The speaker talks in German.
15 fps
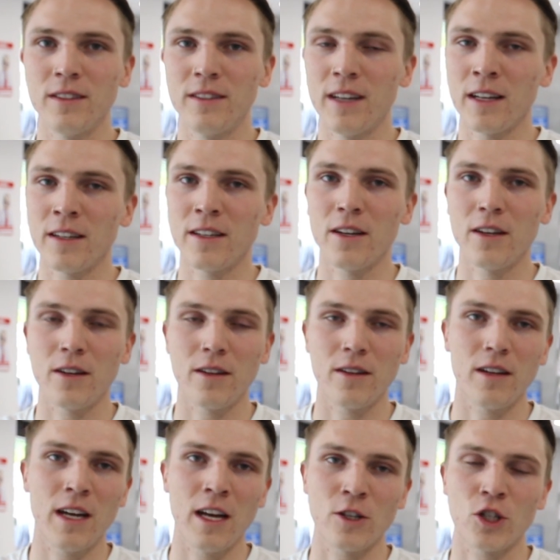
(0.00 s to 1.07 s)
Dann
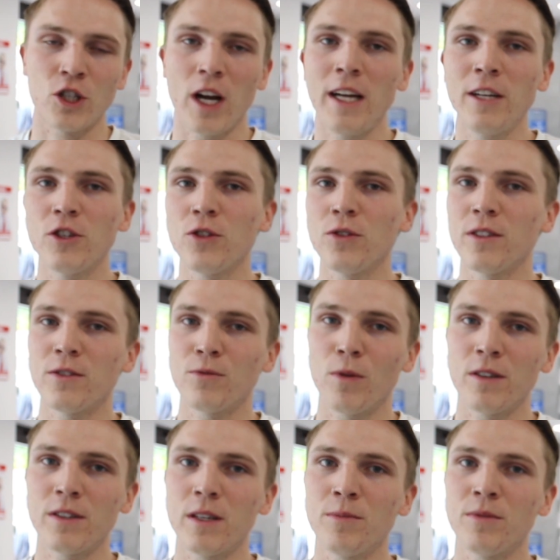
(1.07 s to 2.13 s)
erscheint schon das
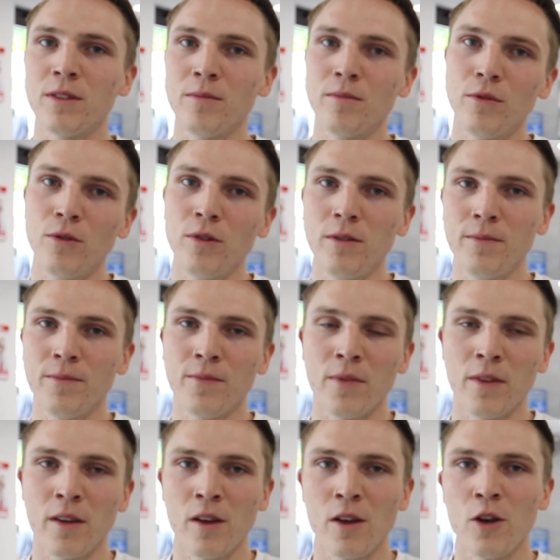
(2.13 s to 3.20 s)
WhatsApp-Symbol.
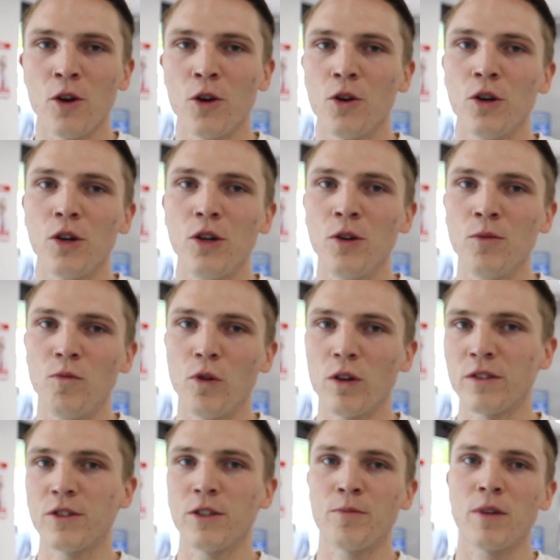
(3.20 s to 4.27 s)
Im
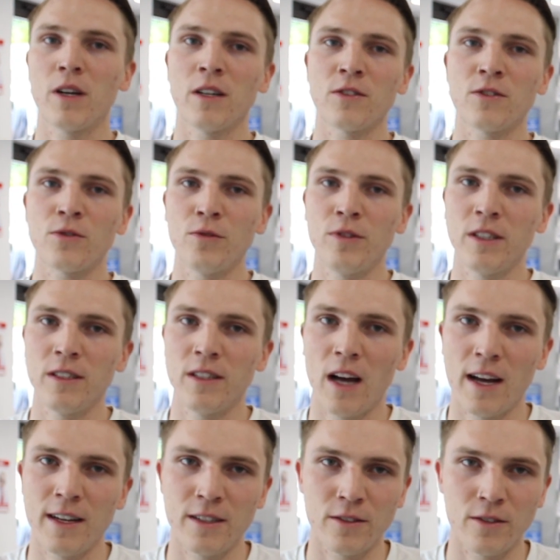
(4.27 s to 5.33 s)
WhatsApp kannst du dir
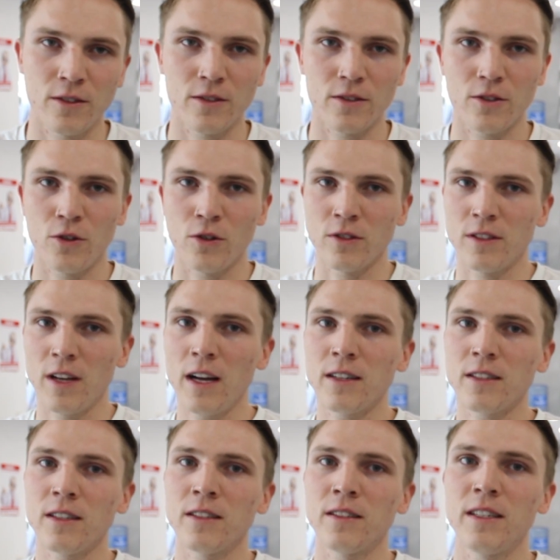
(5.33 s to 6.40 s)
deinen
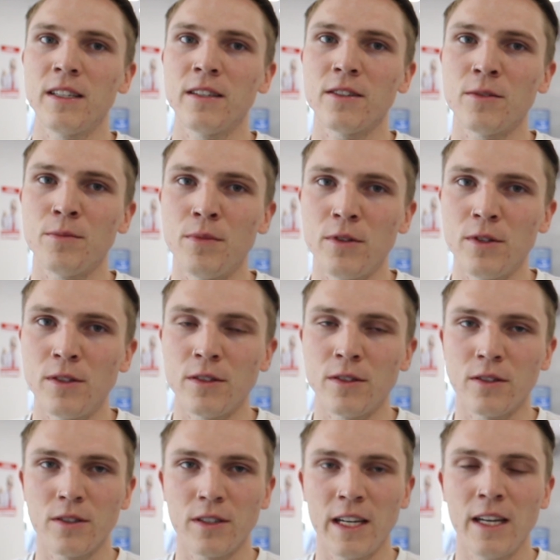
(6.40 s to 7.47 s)
Kontakt, an den das
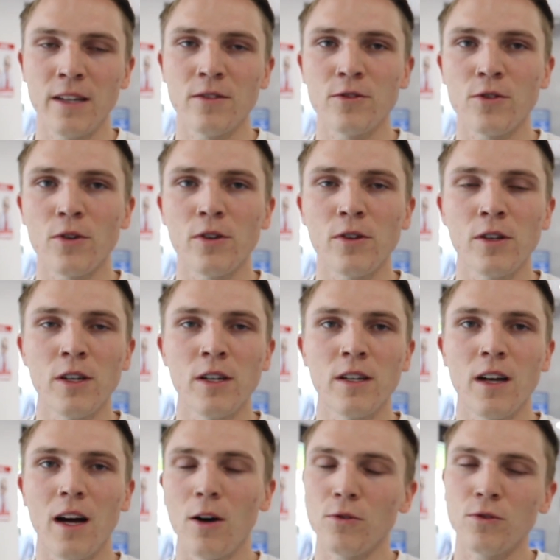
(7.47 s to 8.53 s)
Bild gehen soll,
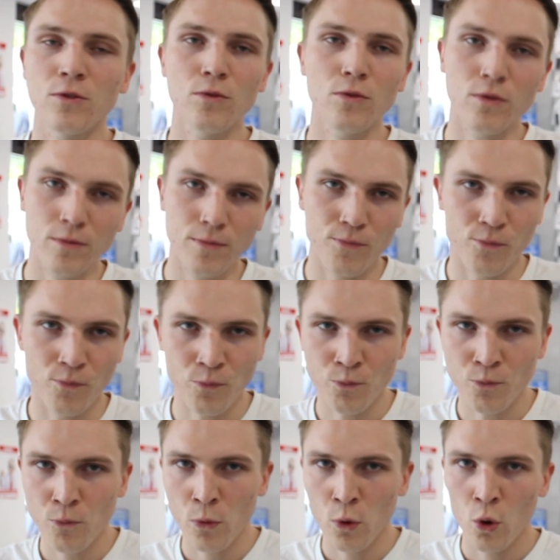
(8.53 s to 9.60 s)
aussuchen.
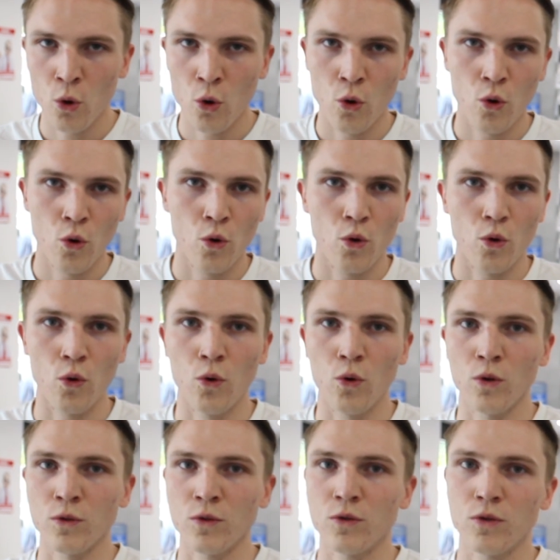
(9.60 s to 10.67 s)

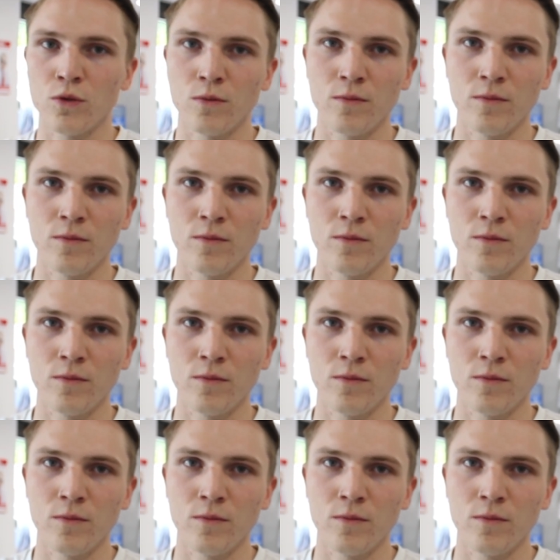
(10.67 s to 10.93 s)
Und